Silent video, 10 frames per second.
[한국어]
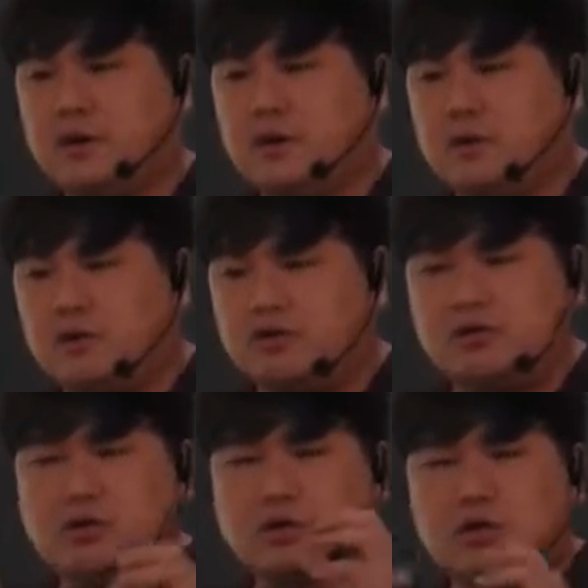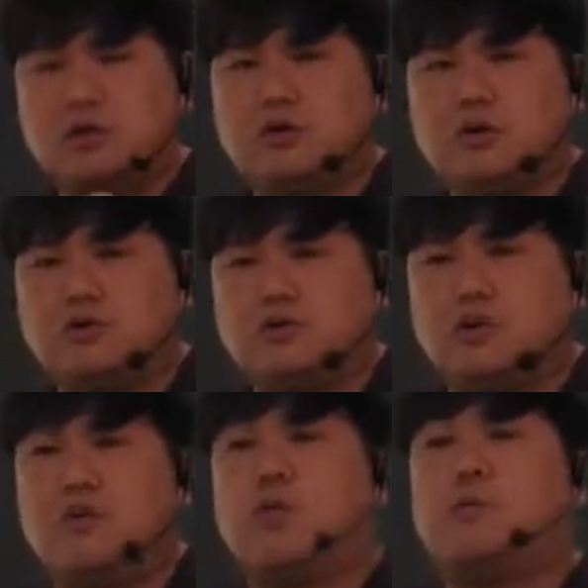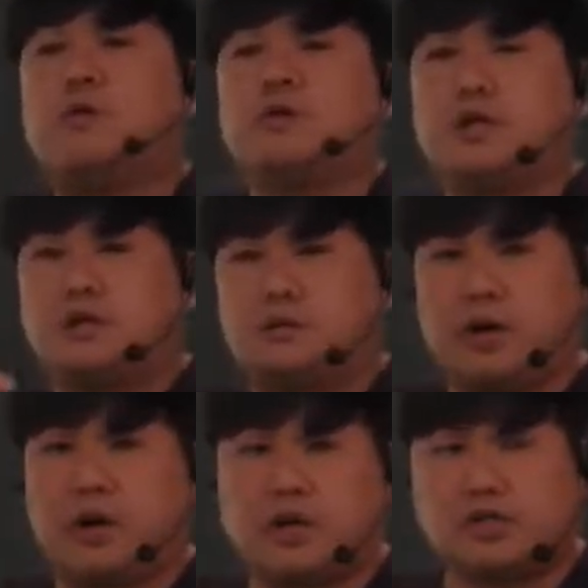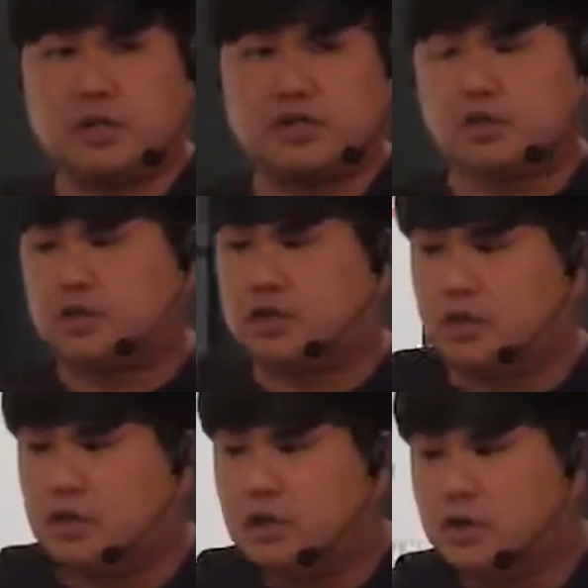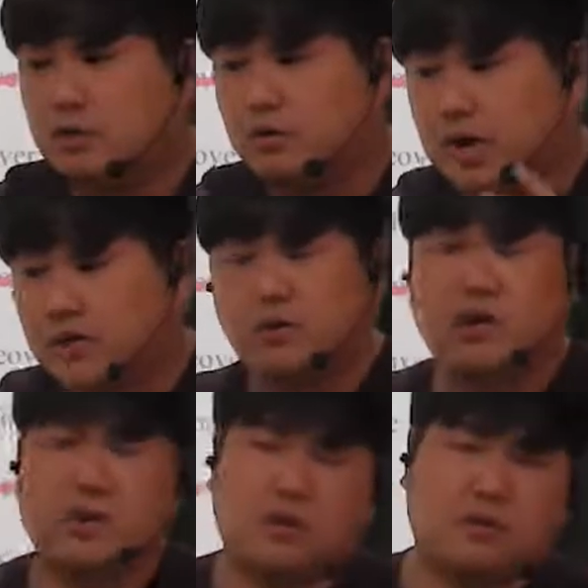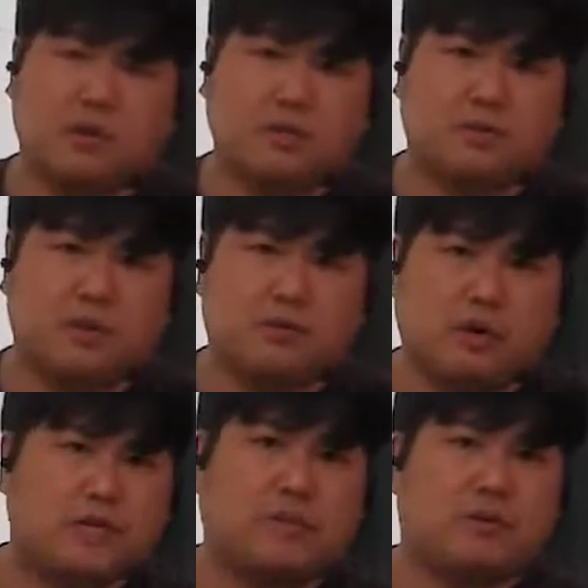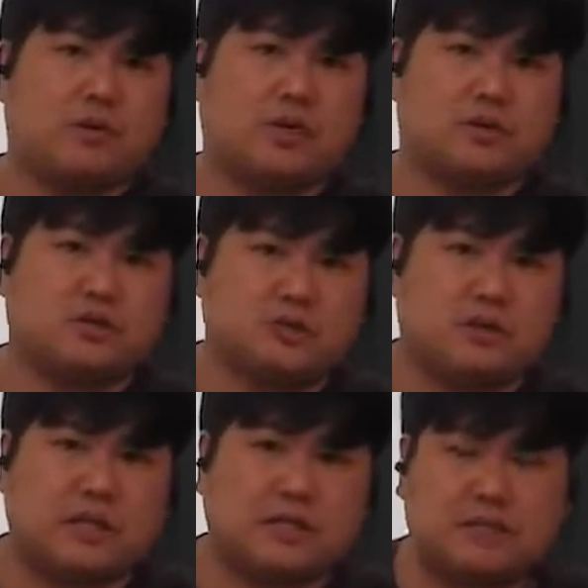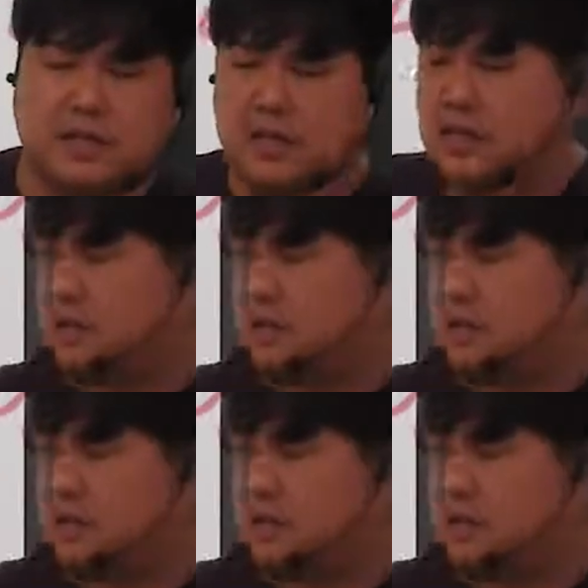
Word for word: 그리고 그걸 너무 오버 제너럴라이제이션 즉 과도하게 과소평 과대평가해서는 절대로 안 됩니다.